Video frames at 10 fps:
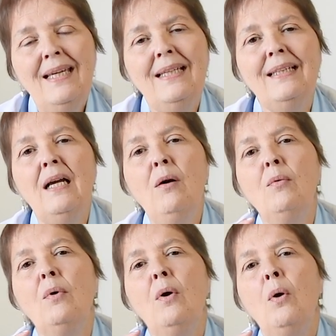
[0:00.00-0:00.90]

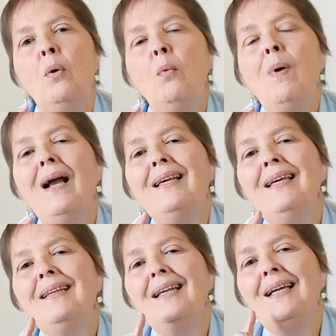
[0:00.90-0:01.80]
Então, um
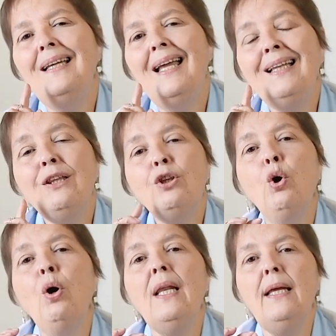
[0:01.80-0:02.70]
Akita ele é
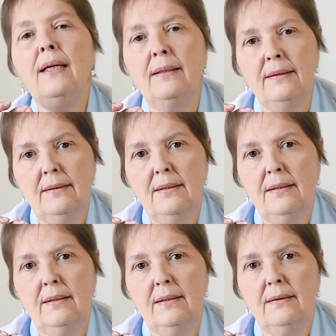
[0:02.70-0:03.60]

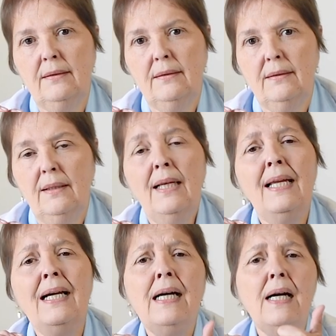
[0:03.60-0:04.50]
tolerante,
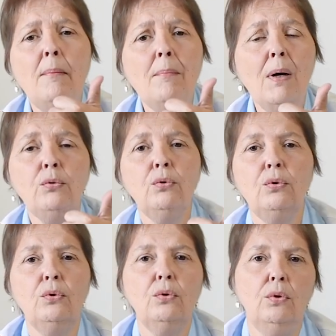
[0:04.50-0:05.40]
ele ama o
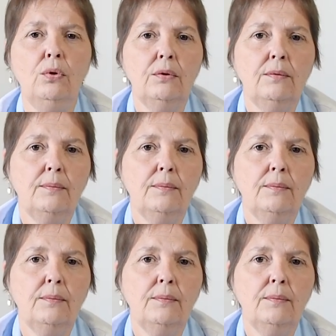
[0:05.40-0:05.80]
tutor,